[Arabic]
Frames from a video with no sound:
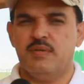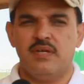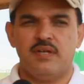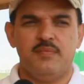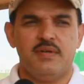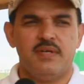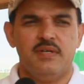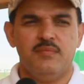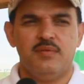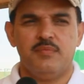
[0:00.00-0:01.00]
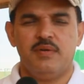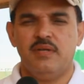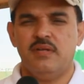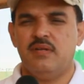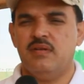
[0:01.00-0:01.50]
الله الرحمن الرحيم طبعا
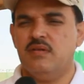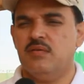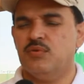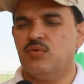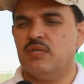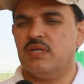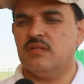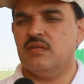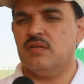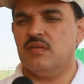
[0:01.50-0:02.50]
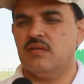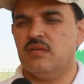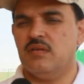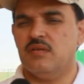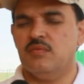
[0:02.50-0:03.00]
بطولة قطر
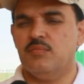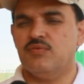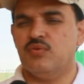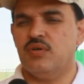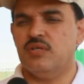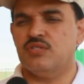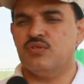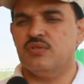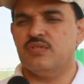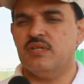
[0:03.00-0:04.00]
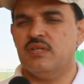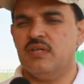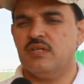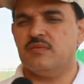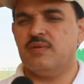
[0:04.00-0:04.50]
المفتوحة للشوزن
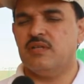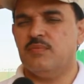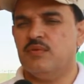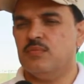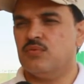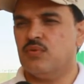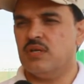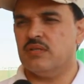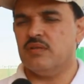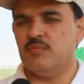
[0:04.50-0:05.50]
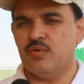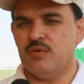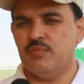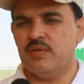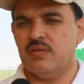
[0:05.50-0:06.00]
أصبحت من البطولات
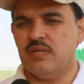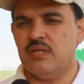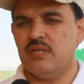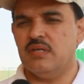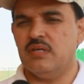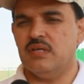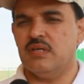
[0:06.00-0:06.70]
المهمة اللي